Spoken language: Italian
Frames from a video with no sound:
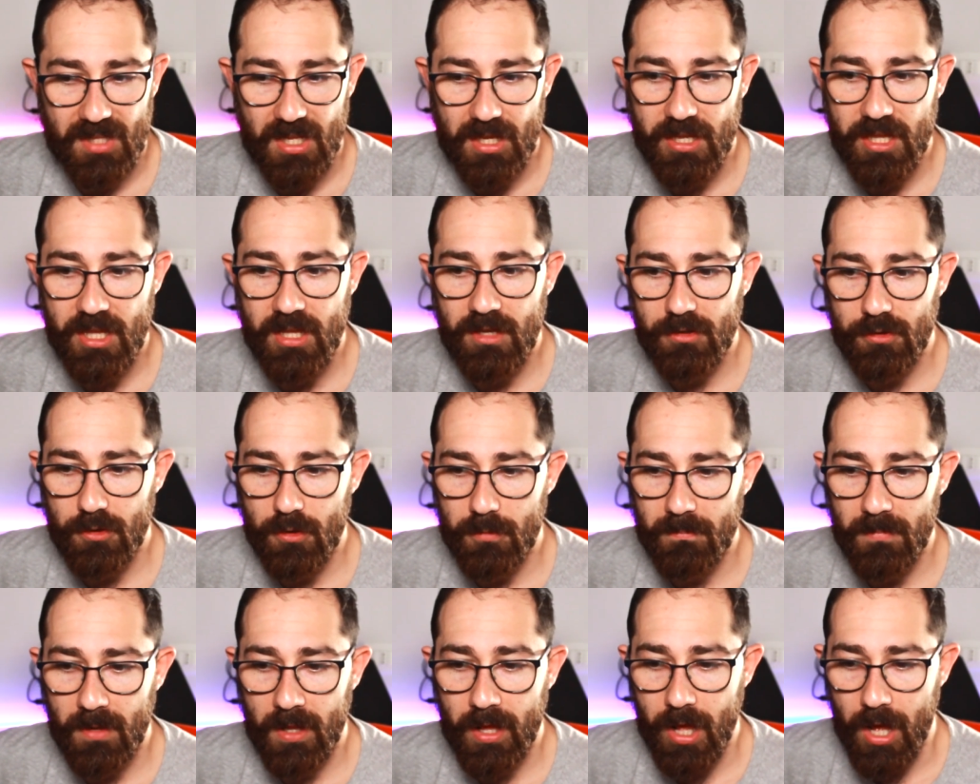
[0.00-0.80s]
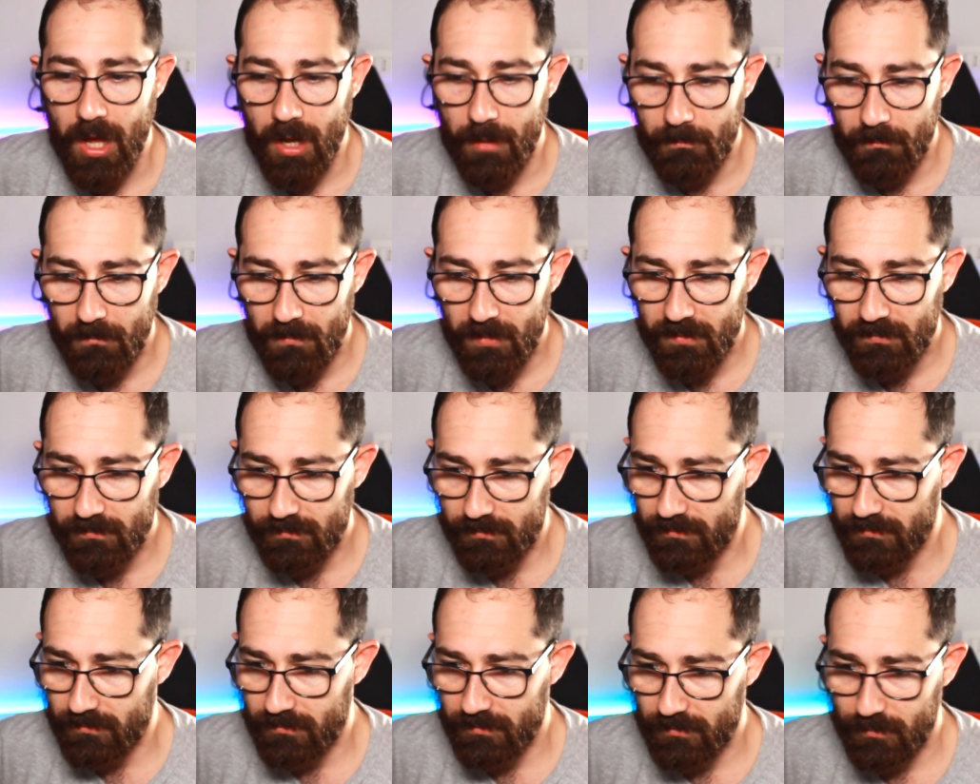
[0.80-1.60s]
Kingdom Come,
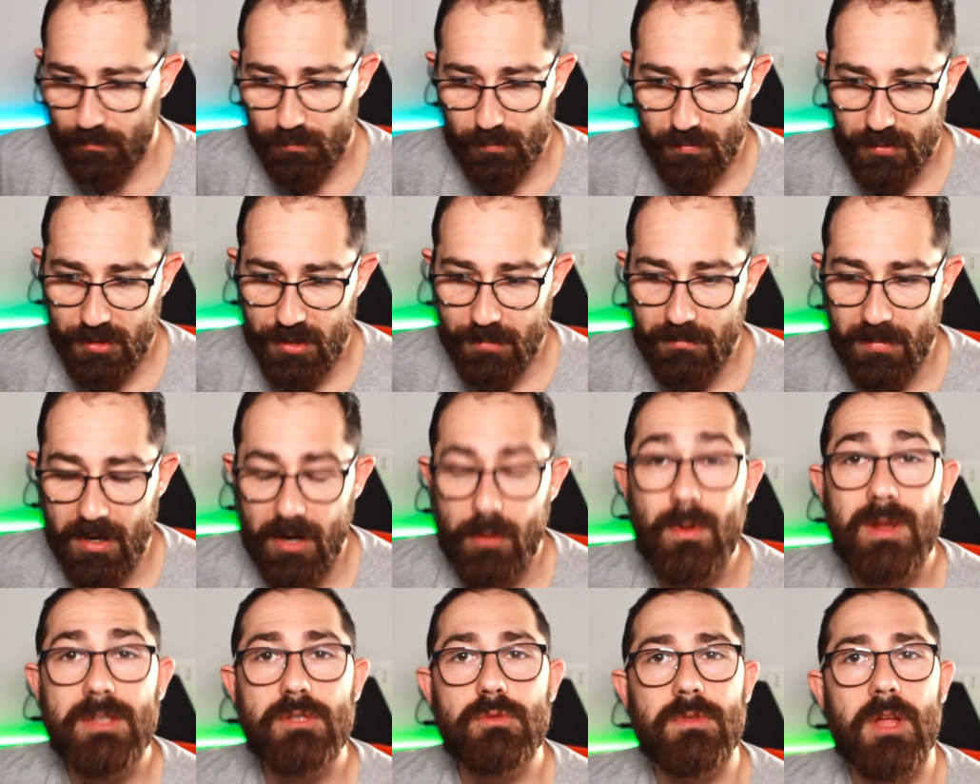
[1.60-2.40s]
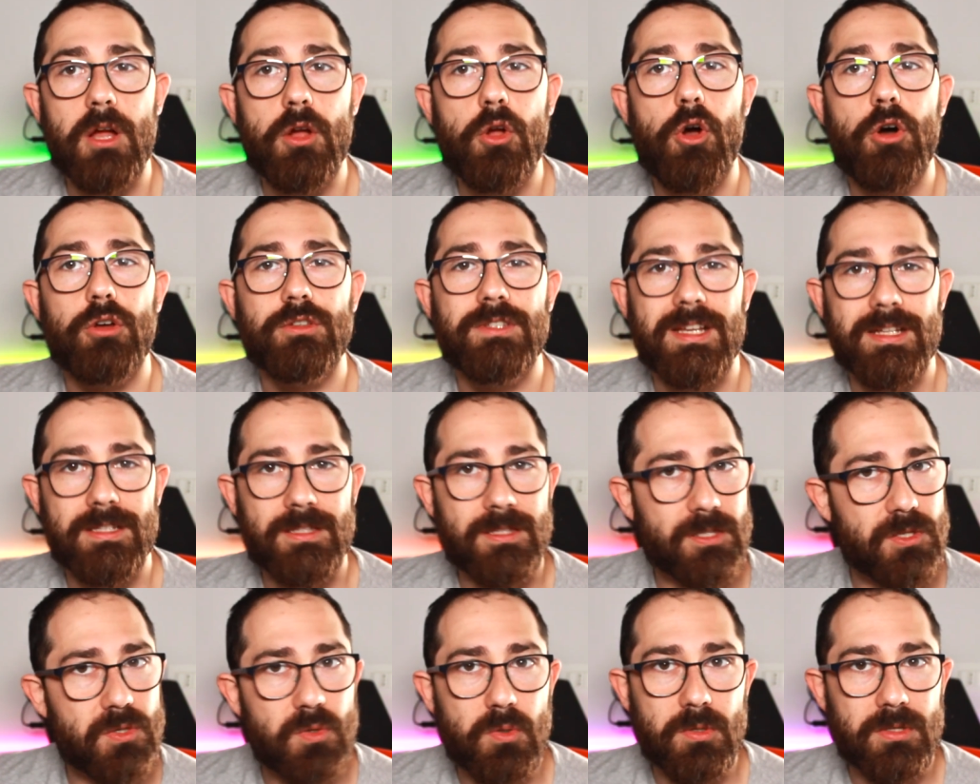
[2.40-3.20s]
sembra quasi una cosa
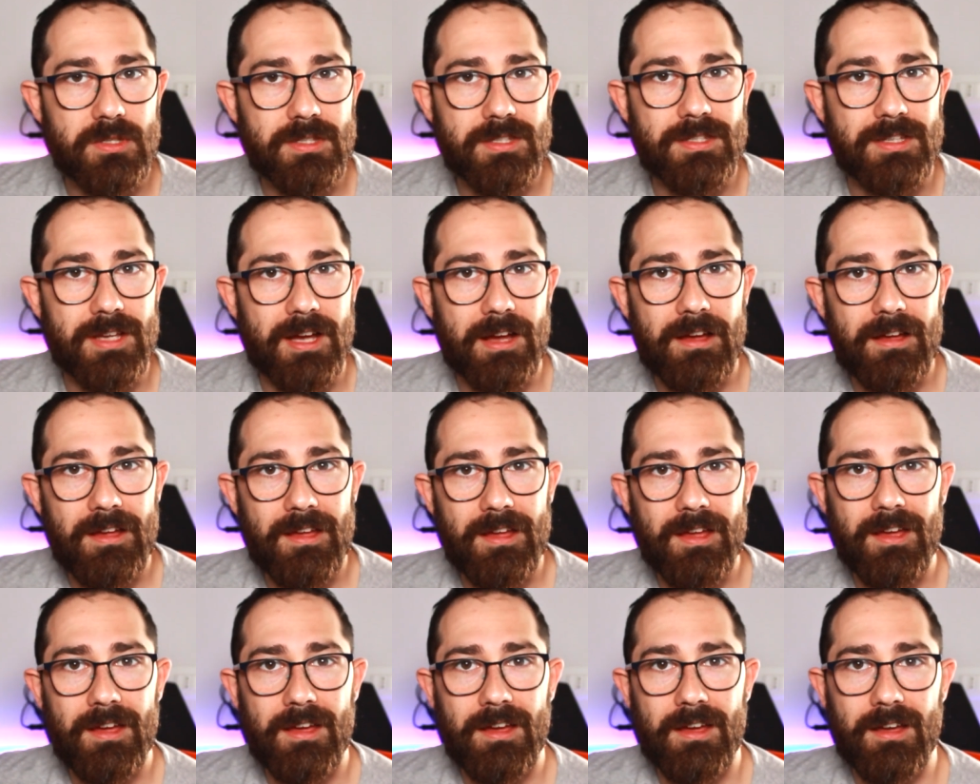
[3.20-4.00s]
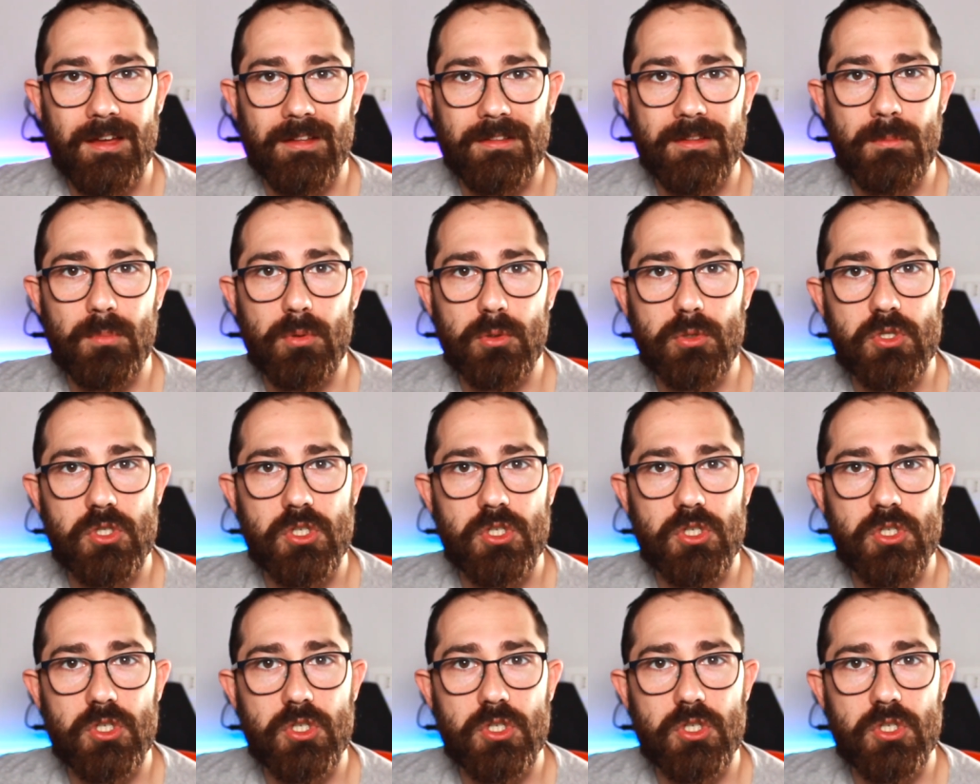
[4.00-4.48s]
zozza, tipo